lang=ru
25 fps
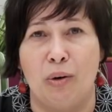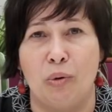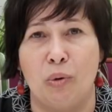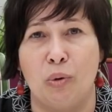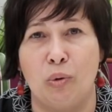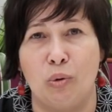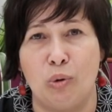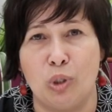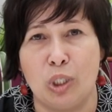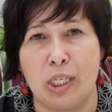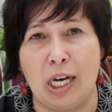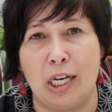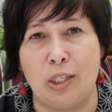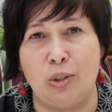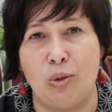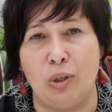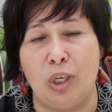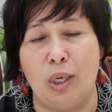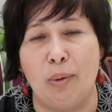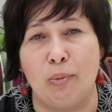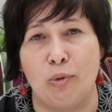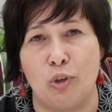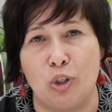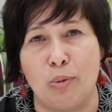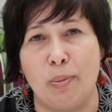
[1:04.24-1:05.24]
укус
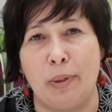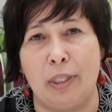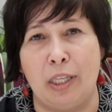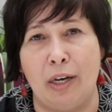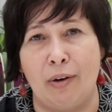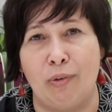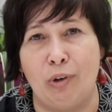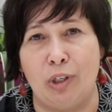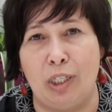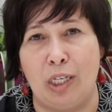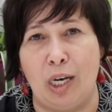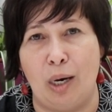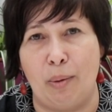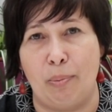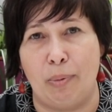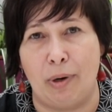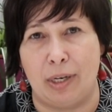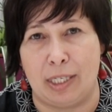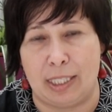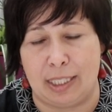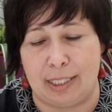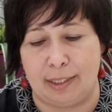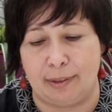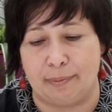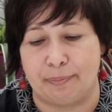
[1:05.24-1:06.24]
гадюки может быть довольно
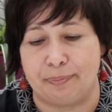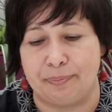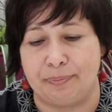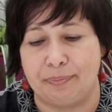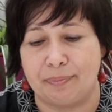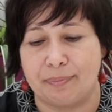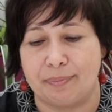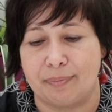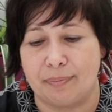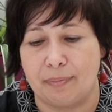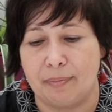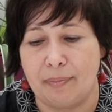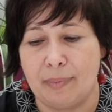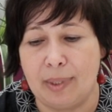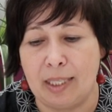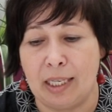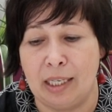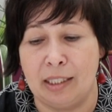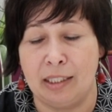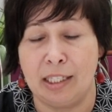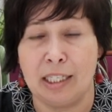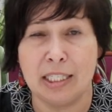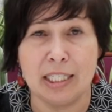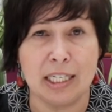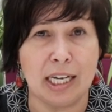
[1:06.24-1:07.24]
опасен.
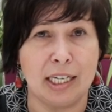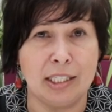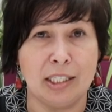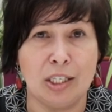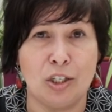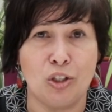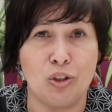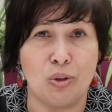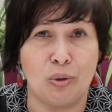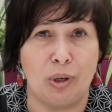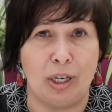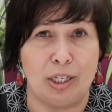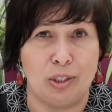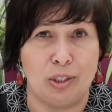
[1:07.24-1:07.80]
Надо сказать, что